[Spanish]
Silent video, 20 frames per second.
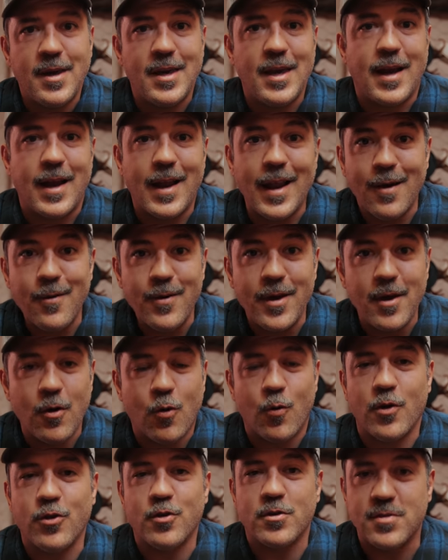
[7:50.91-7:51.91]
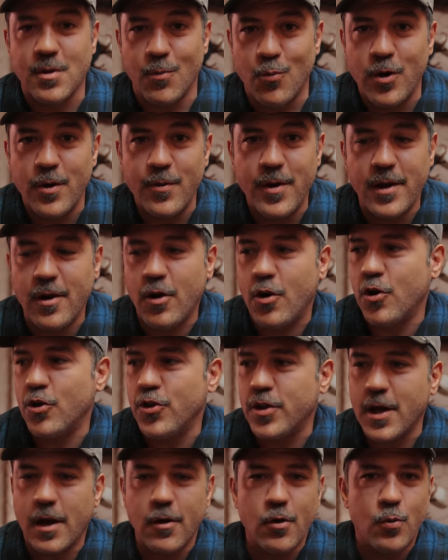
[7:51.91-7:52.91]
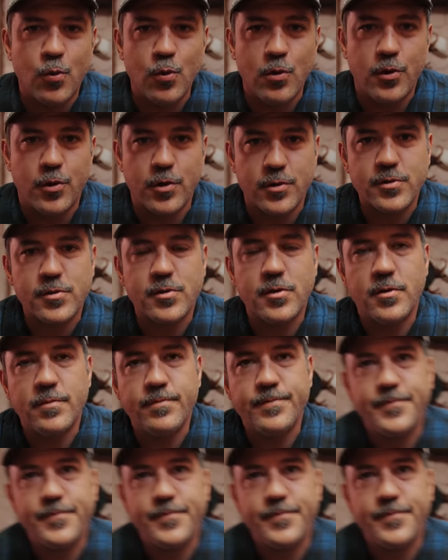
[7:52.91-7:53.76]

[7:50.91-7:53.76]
Y clave, cuando se mueven, contar los bultos.